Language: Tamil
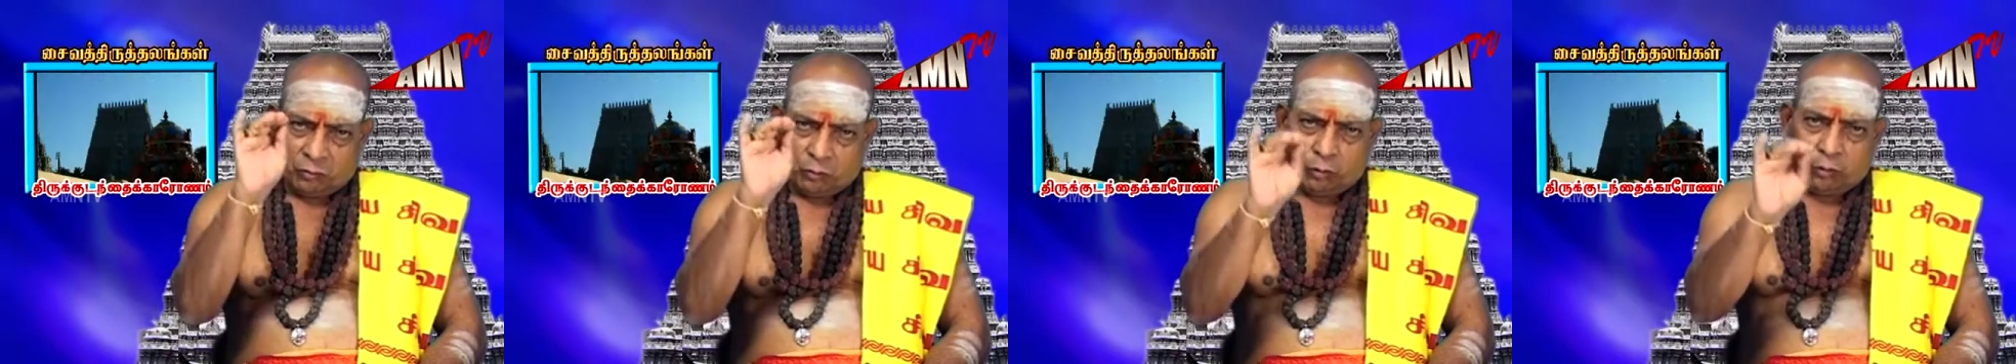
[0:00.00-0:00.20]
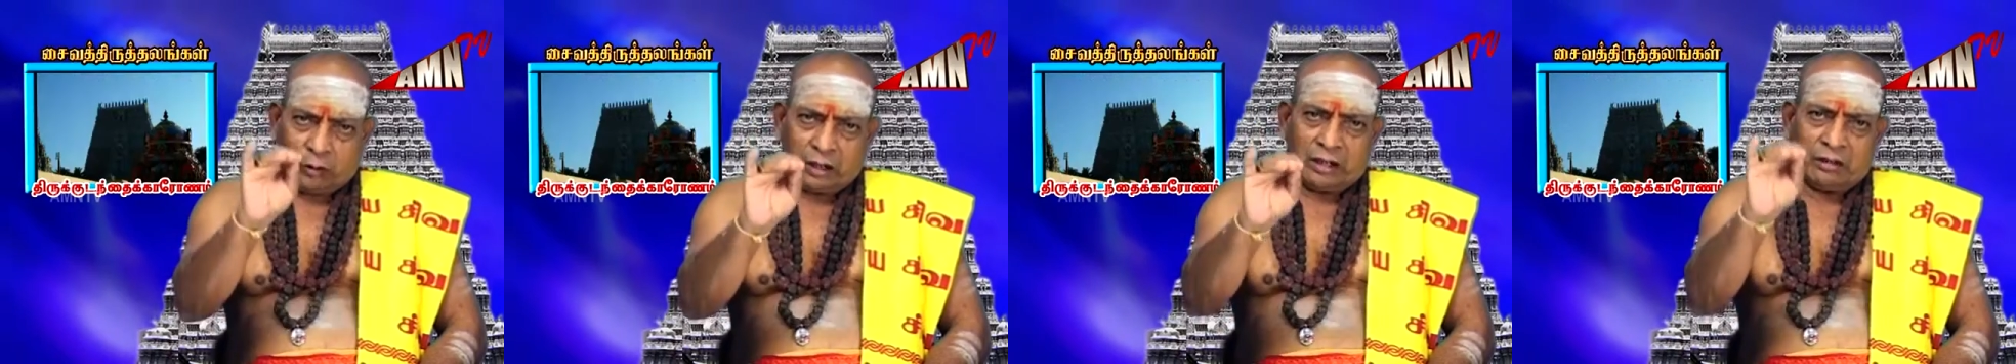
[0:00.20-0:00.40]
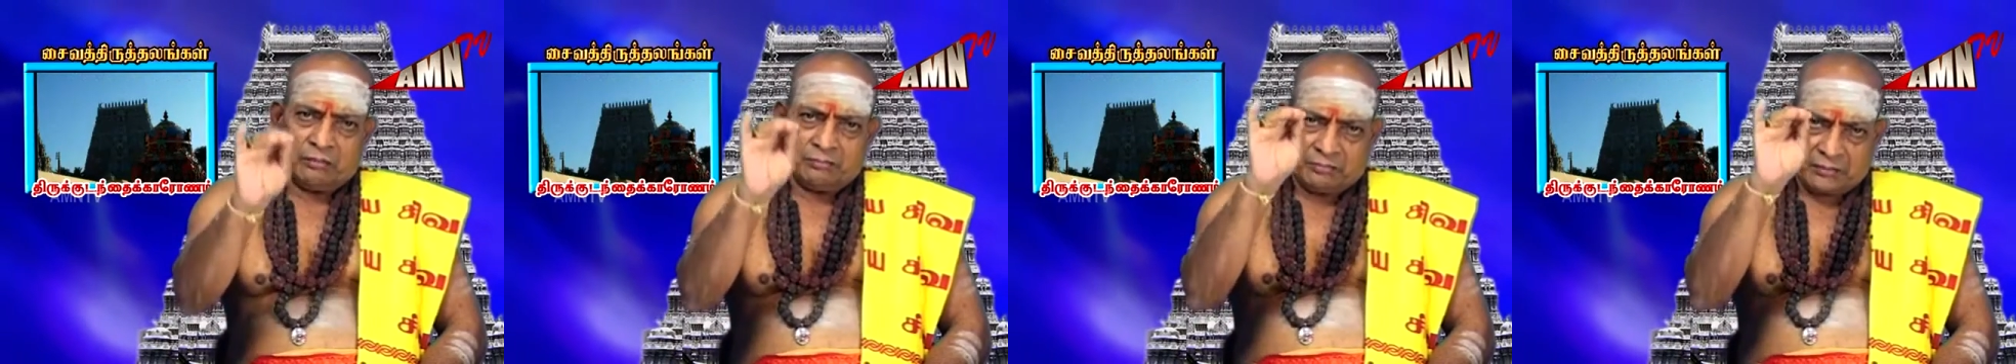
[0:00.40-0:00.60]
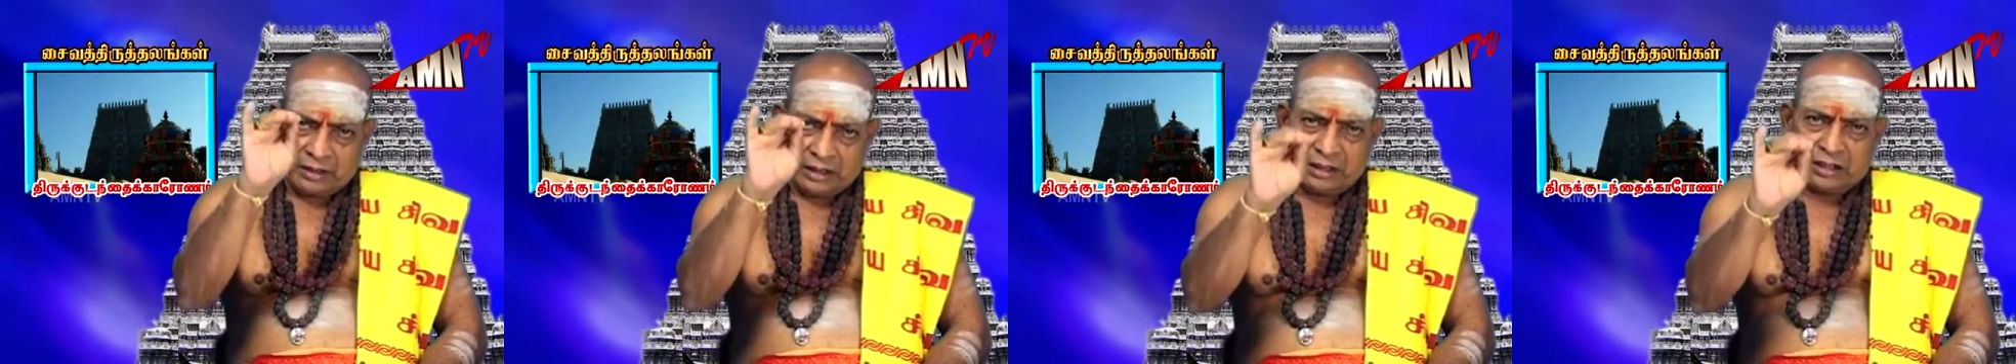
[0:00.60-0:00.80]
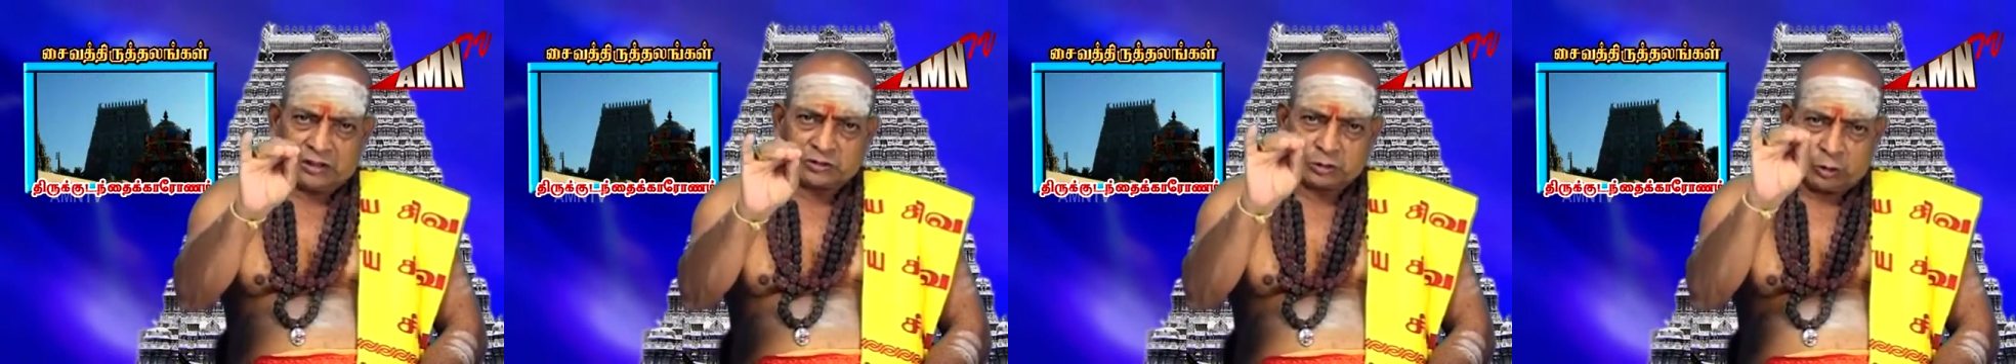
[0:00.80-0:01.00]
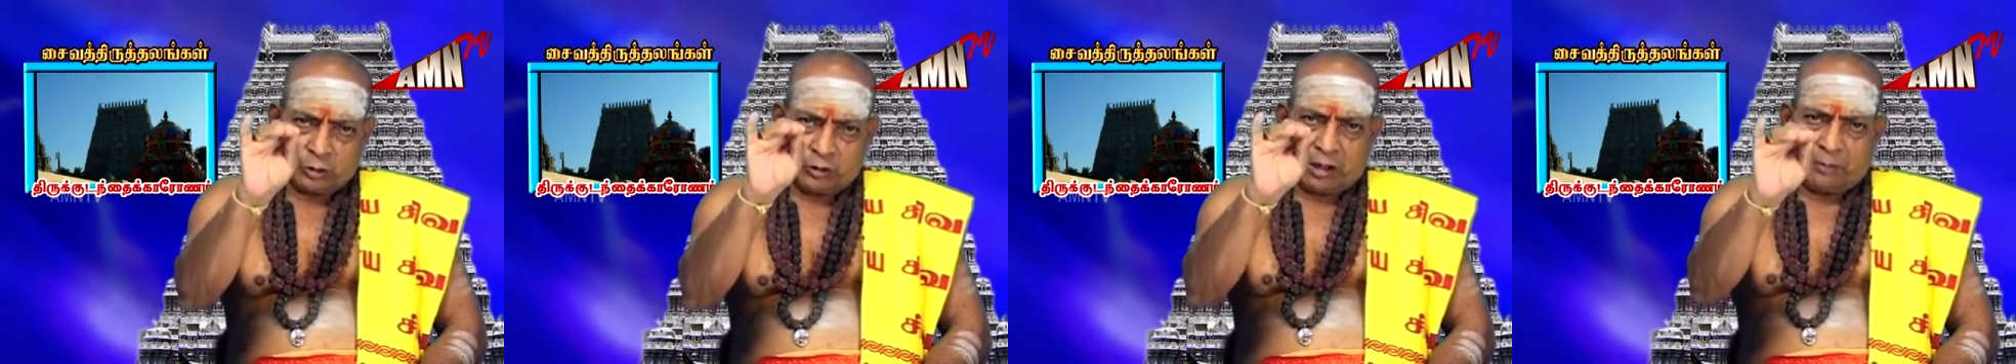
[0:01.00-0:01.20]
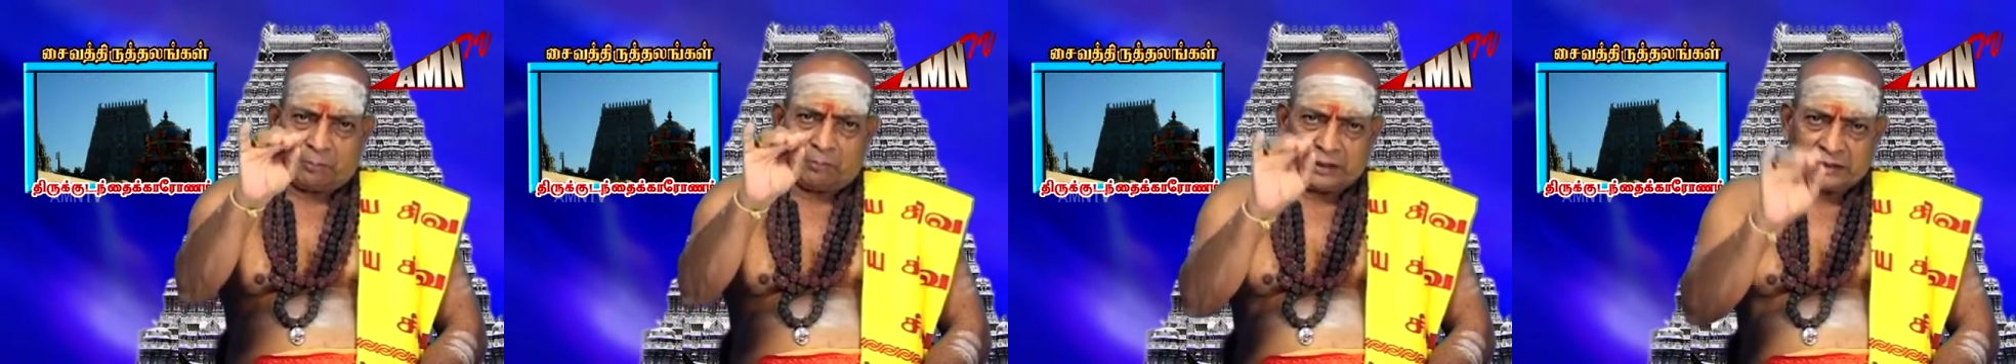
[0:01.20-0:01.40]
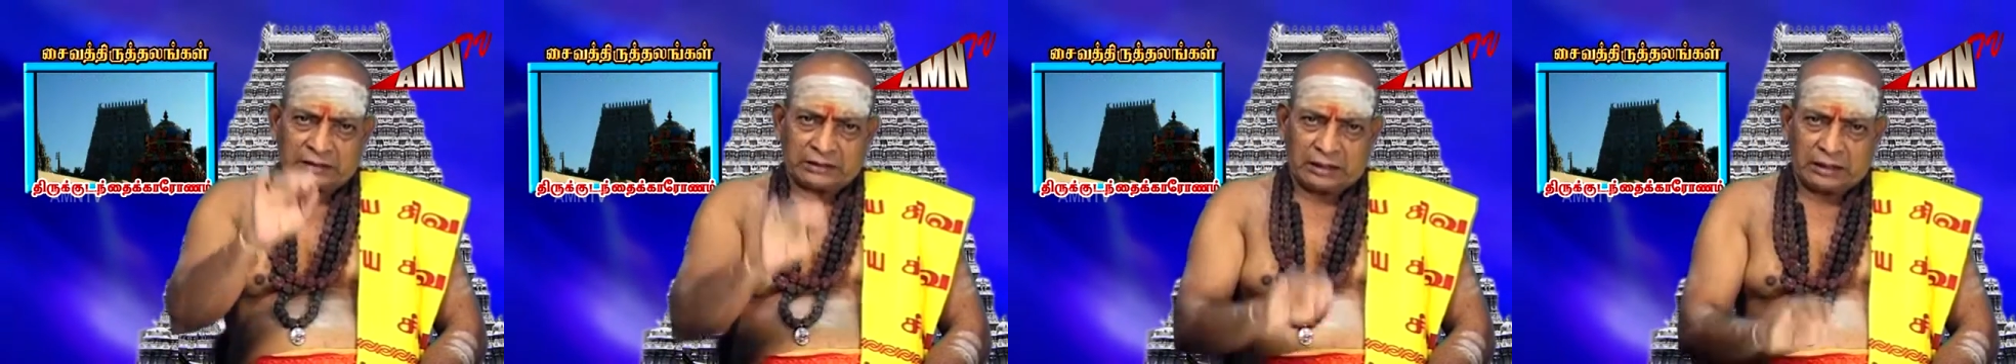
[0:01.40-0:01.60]
குளம் என்று
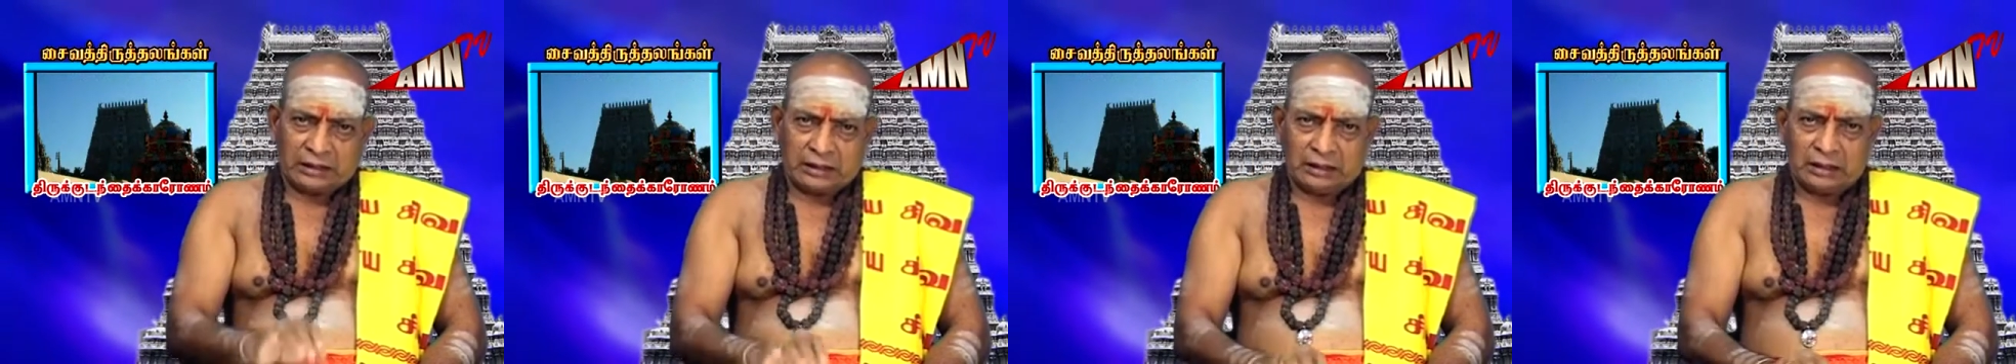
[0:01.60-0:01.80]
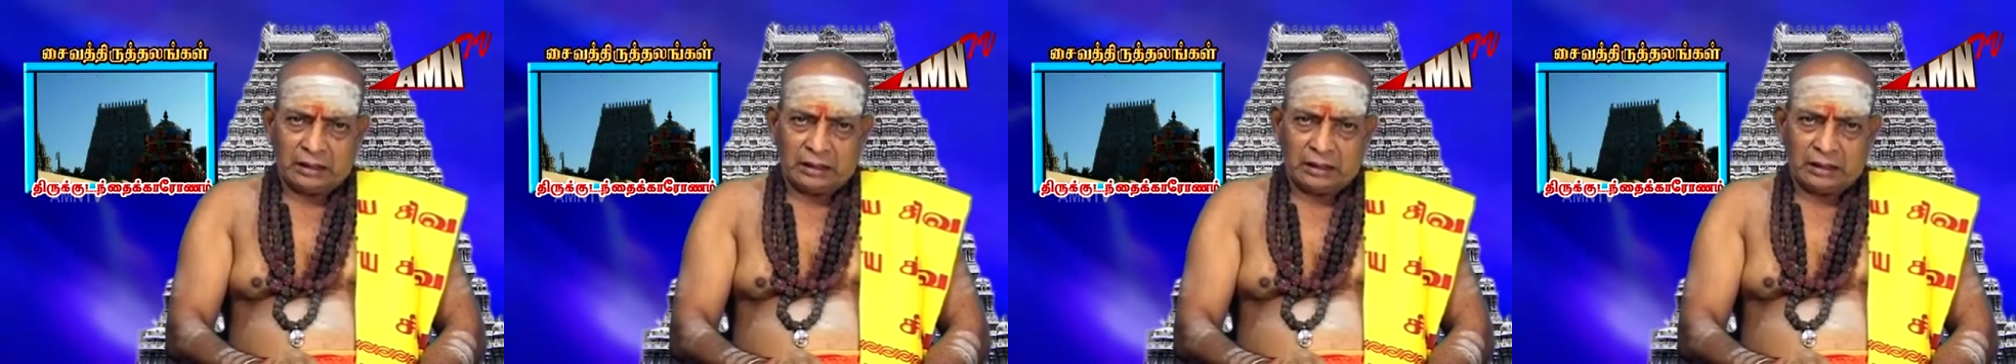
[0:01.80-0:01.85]
சொல்லப்பட்ட